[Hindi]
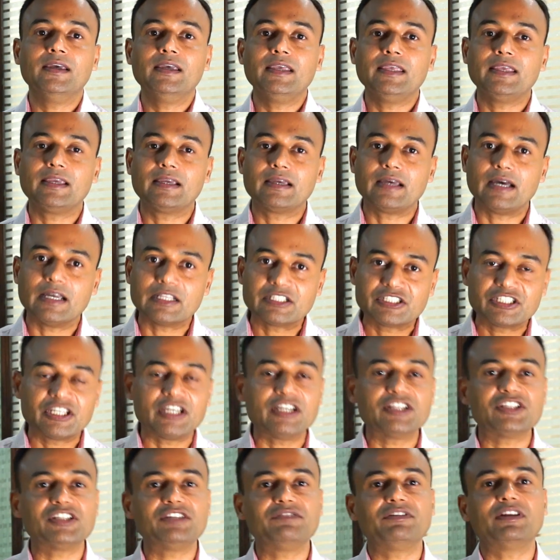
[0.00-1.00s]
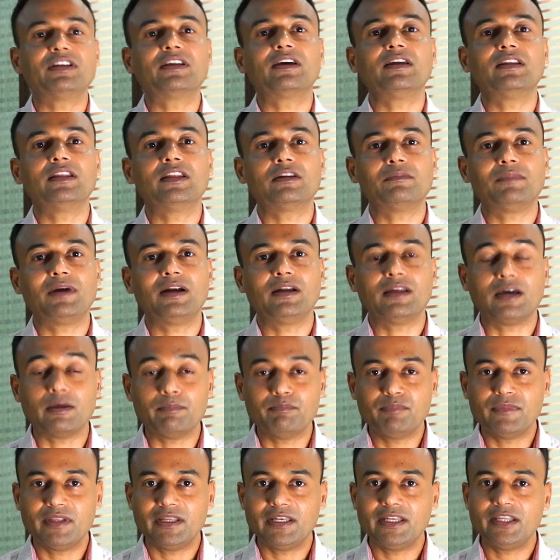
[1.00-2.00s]
एक अच्छा जीवन का निर्माण
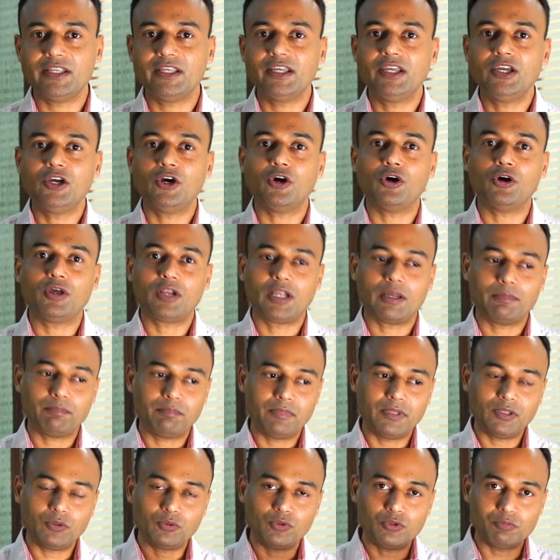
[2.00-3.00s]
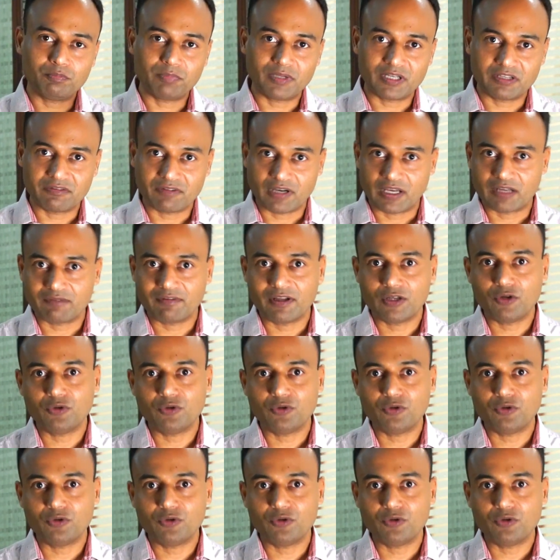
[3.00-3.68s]
अपने लिए और अपने उन परिवार वालों